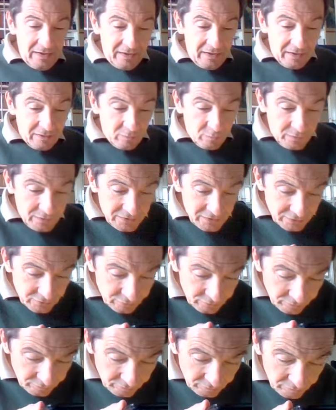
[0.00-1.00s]
e
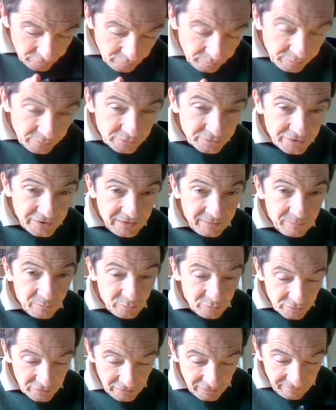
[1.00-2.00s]
questo lo possiamo
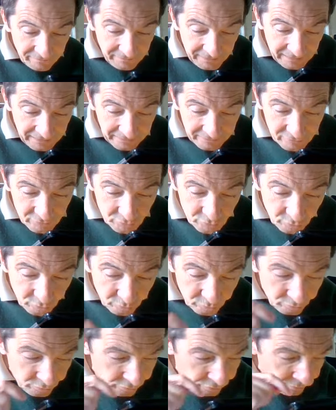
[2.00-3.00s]
osservare
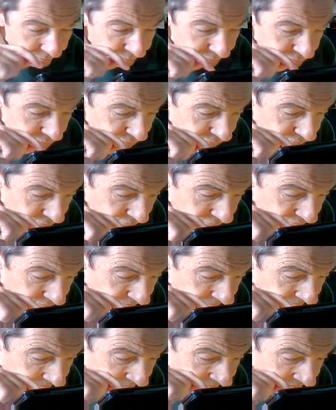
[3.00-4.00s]
giorno dopo
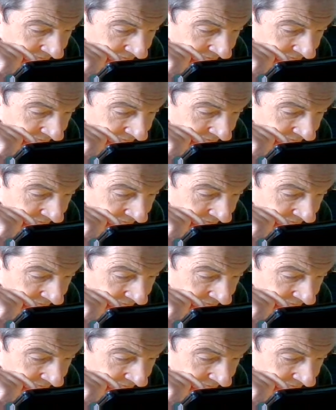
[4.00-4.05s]
giorno